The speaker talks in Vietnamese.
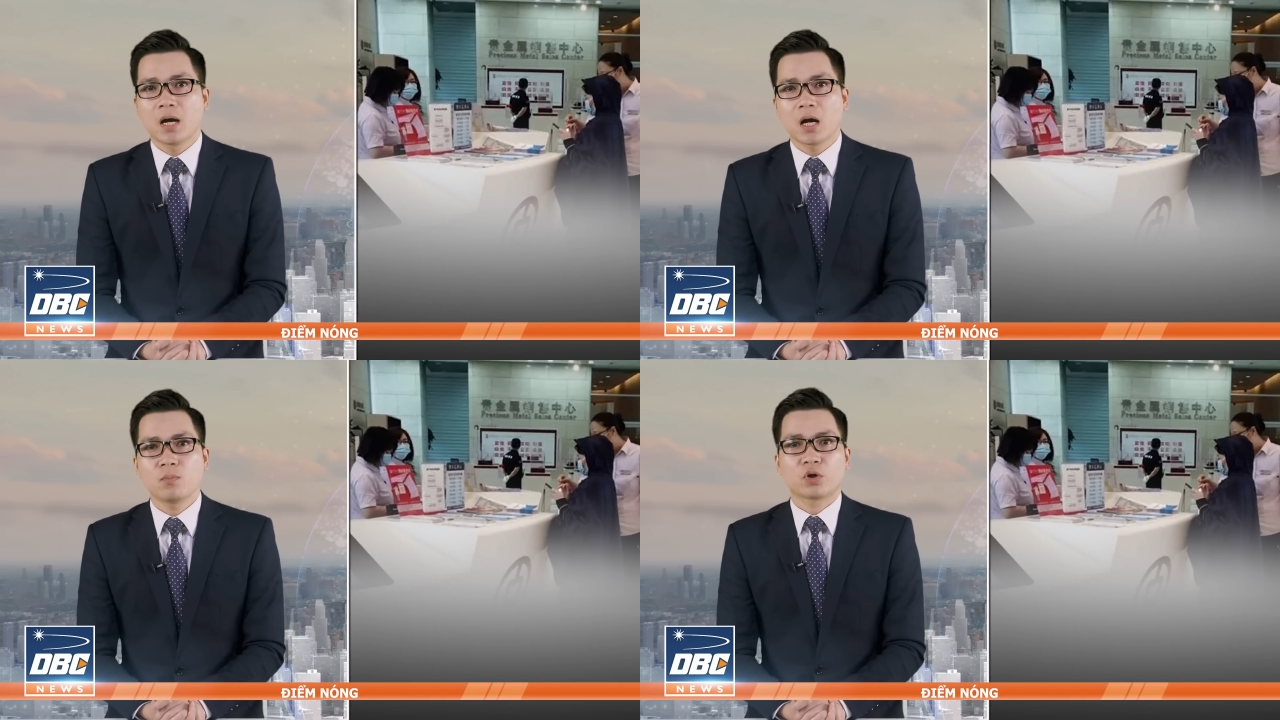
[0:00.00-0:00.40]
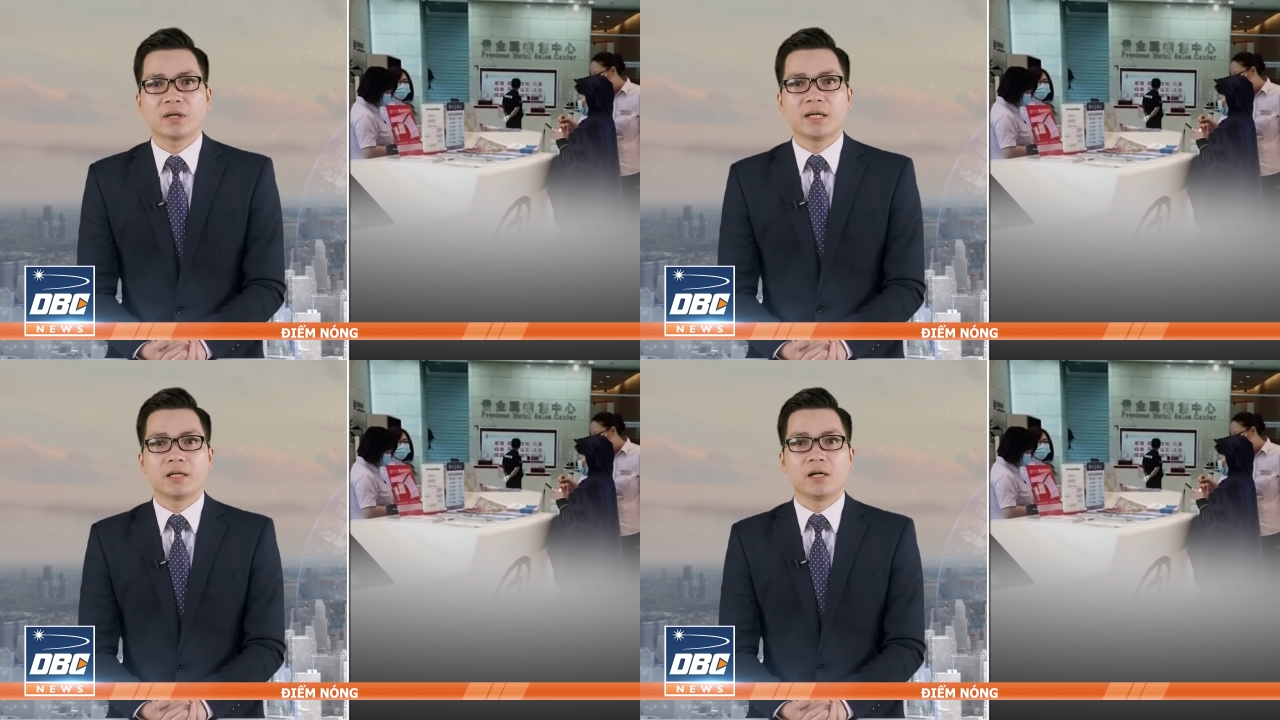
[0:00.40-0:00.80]
hơn
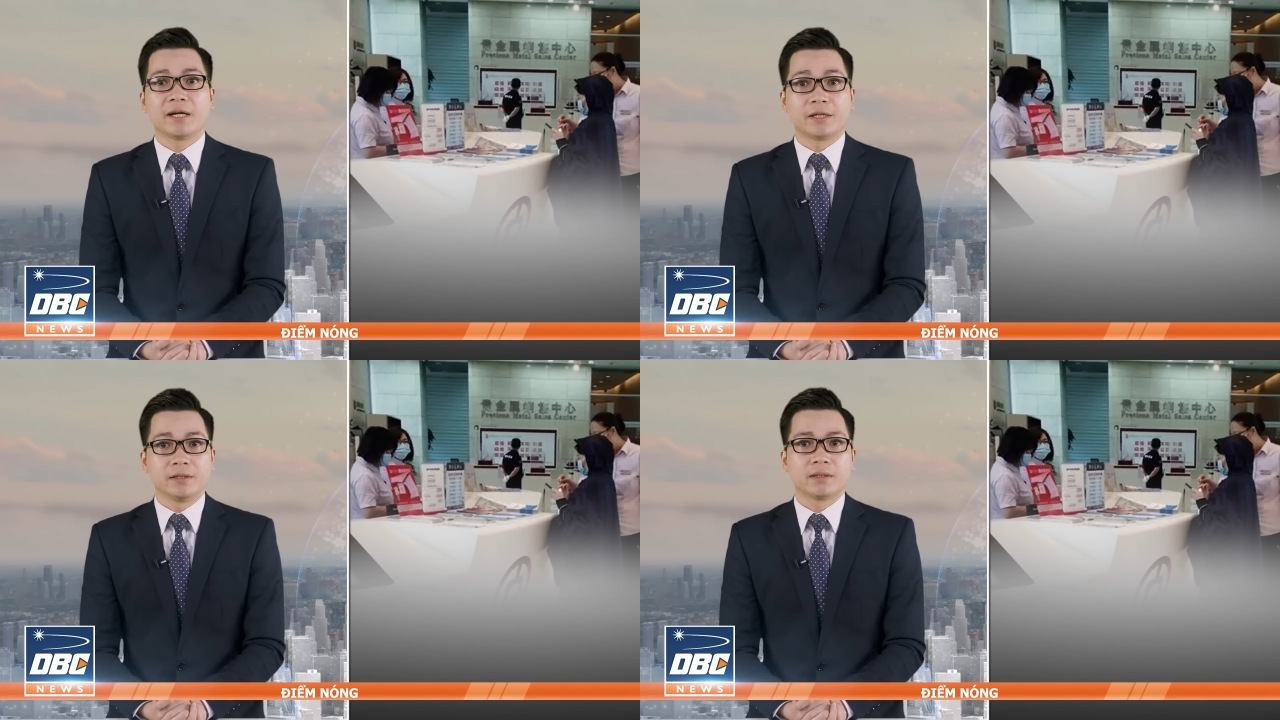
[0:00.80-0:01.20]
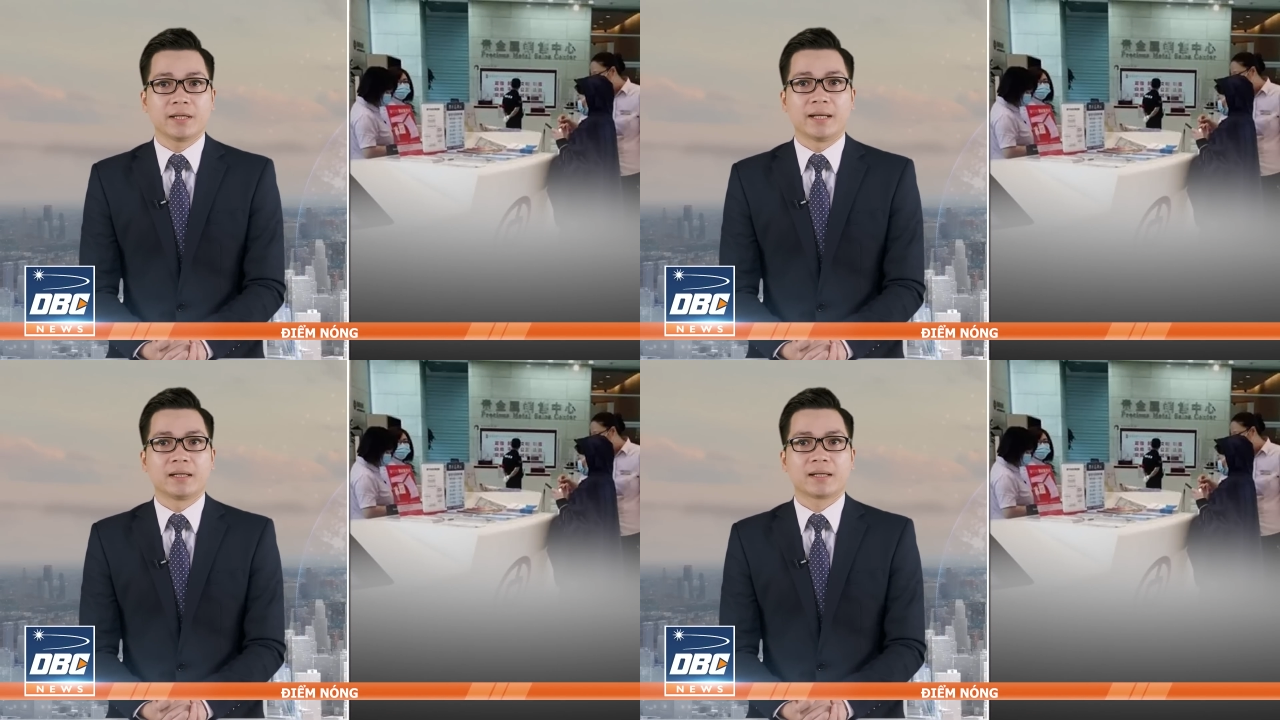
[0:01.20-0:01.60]
1.000 người gửi
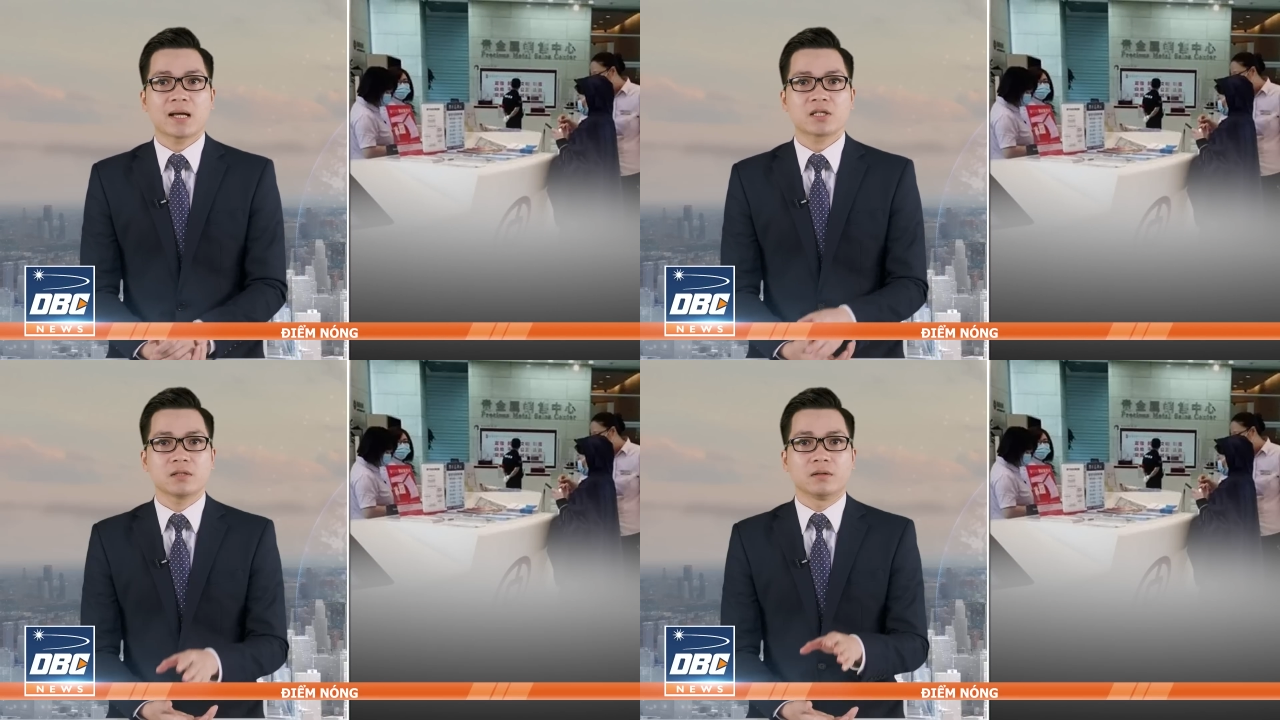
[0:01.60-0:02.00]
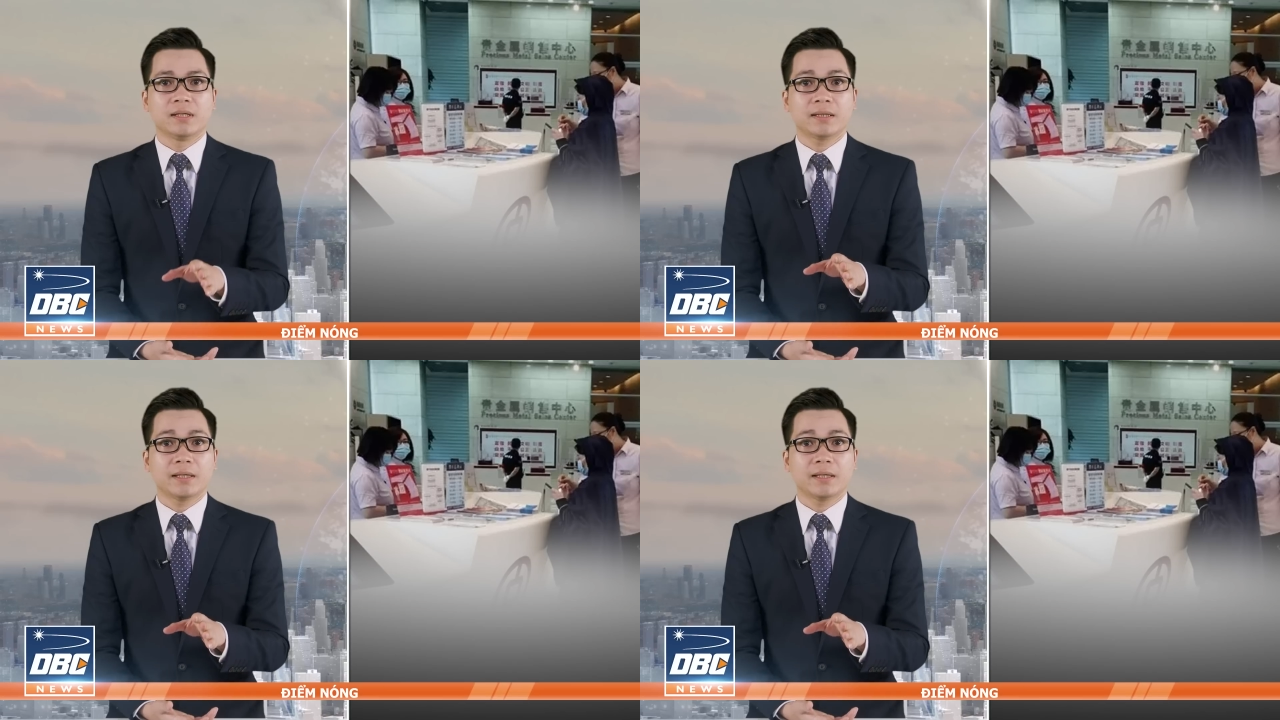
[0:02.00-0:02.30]
tiền đã xử lý